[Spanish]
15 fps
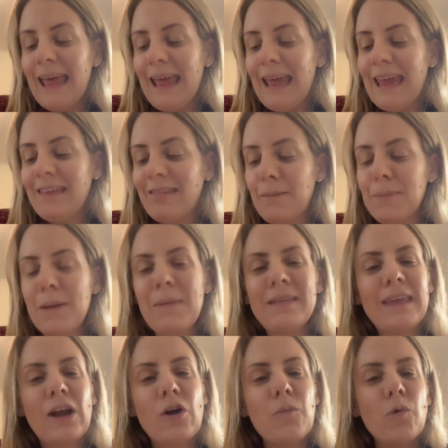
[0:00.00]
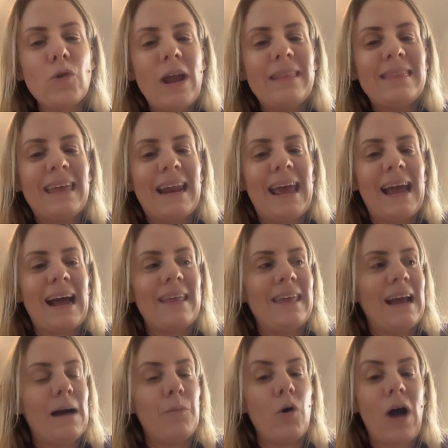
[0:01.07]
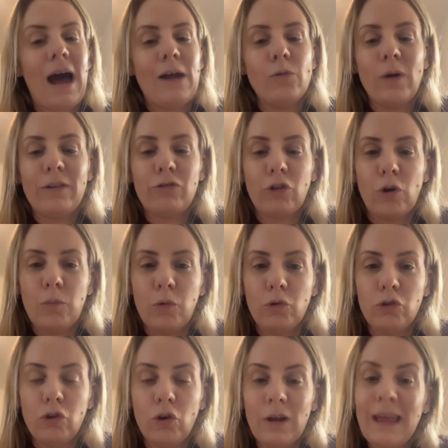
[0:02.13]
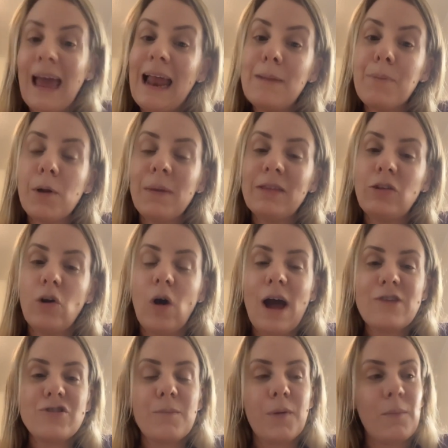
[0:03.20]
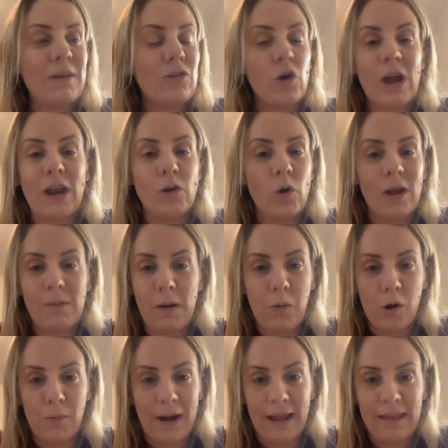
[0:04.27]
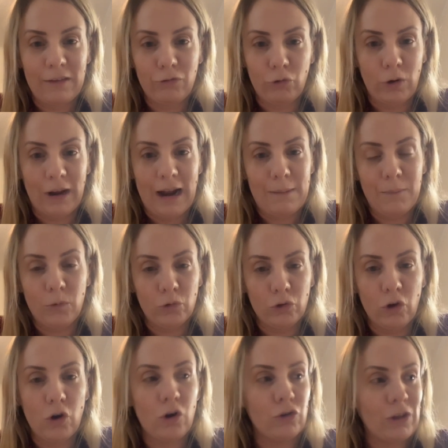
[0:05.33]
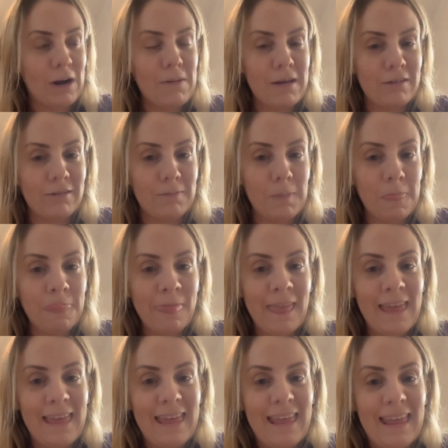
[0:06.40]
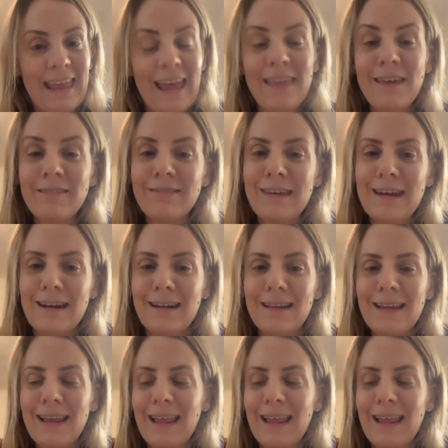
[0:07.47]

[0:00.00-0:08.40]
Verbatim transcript: Y simplemente es como una entrega, digamos, a nuestro mundo. Él prometió, Hashem prometió que no iba a volver a destruir el mundo otra vez. Es decir,